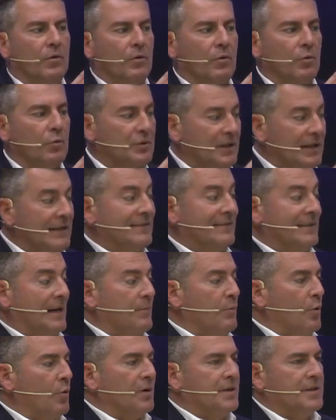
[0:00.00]

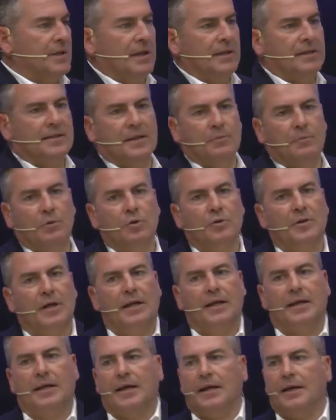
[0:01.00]
utilizzeremo questa lista in modo
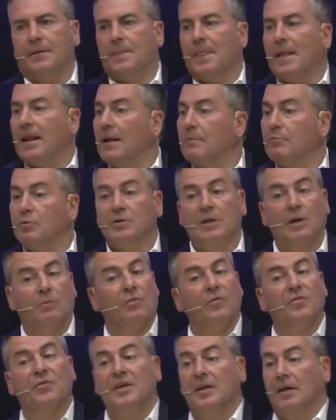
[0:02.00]
tale che la
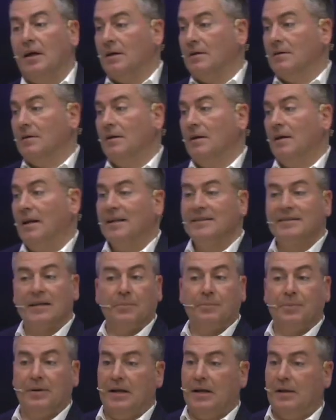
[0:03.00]
buttiamo via, la
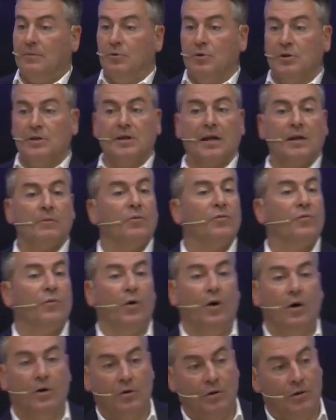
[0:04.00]
strapperemo, gli daremo
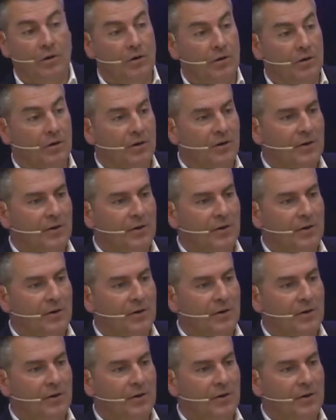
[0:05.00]
fuoco.